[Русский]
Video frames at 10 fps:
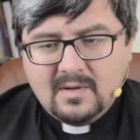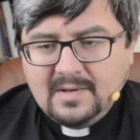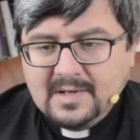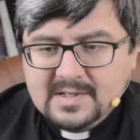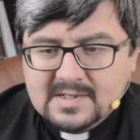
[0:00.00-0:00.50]

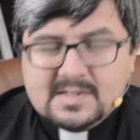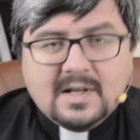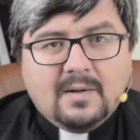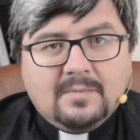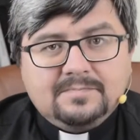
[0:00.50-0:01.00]
или не
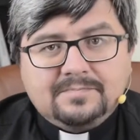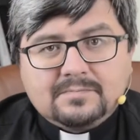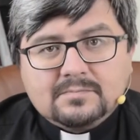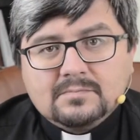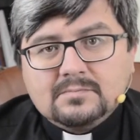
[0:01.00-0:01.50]
знал,
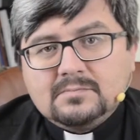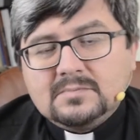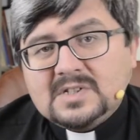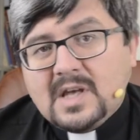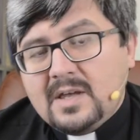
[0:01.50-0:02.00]

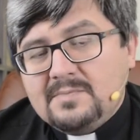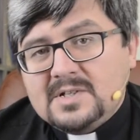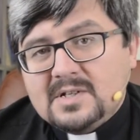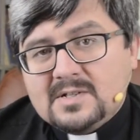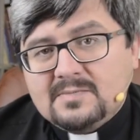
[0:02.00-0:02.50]
с каким
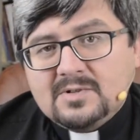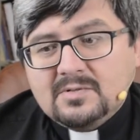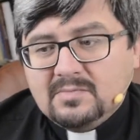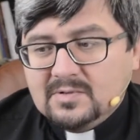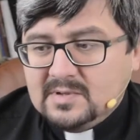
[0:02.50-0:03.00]
сердцем
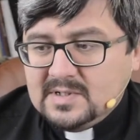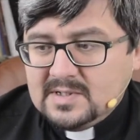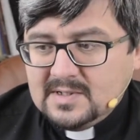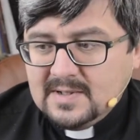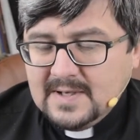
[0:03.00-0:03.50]
идет блудный
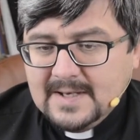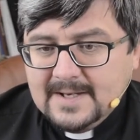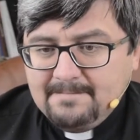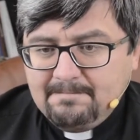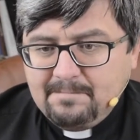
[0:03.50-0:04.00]
сын.
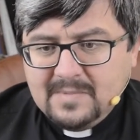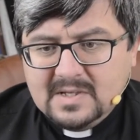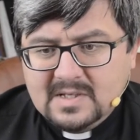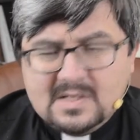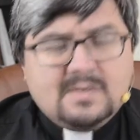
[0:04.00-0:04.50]

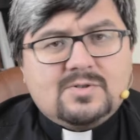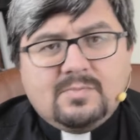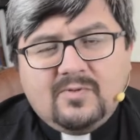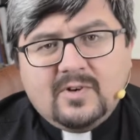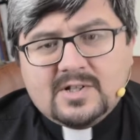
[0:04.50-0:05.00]
Это не
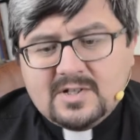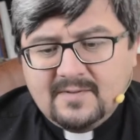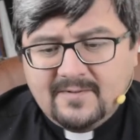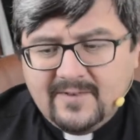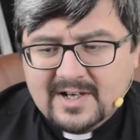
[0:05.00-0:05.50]
особо важно.
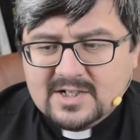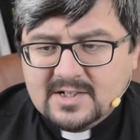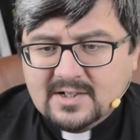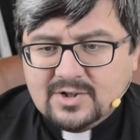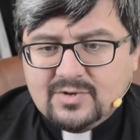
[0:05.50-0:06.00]

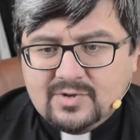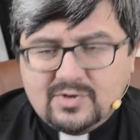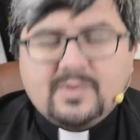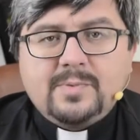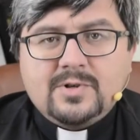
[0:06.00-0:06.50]
Важно, что
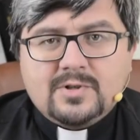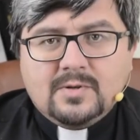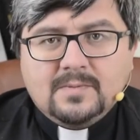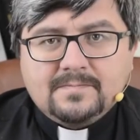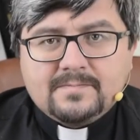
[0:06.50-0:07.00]
человек пришел.
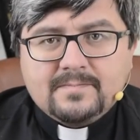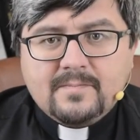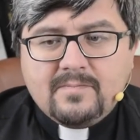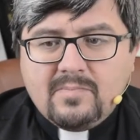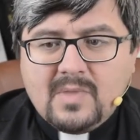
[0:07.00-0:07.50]

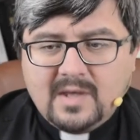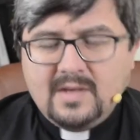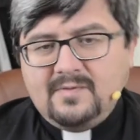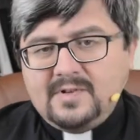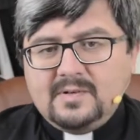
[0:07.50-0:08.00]

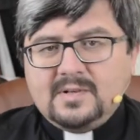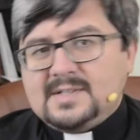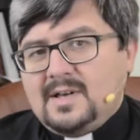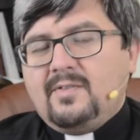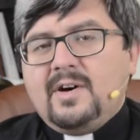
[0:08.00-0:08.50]
И вы
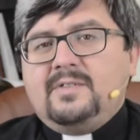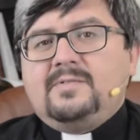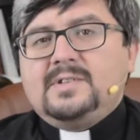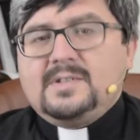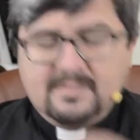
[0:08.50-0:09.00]

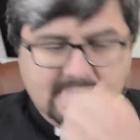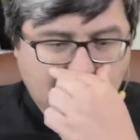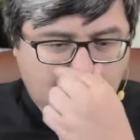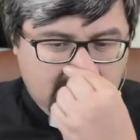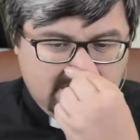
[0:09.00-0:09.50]
разговариваете об этом.
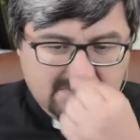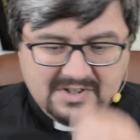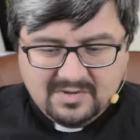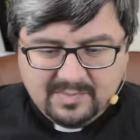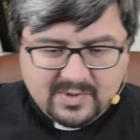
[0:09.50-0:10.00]

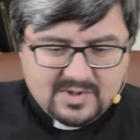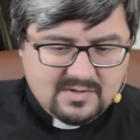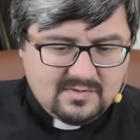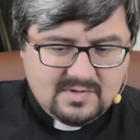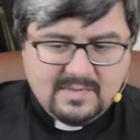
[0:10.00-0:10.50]
И он
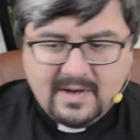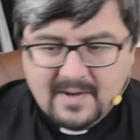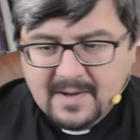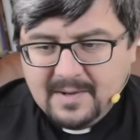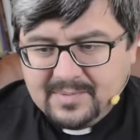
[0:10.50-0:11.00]
просит у тебя,
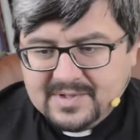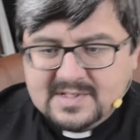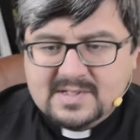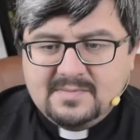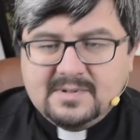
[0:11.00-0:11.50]

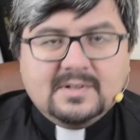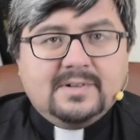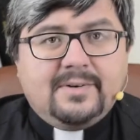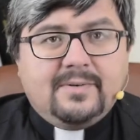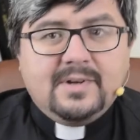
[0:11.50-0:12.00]
прости меня,
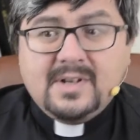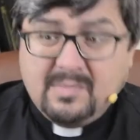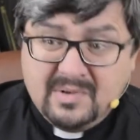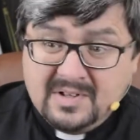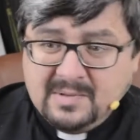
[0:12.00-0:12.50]
дорогой, я
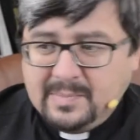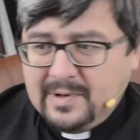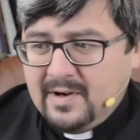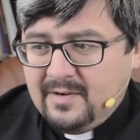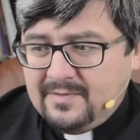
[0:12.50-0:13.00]
был
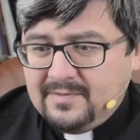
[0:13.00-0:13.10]
неправ,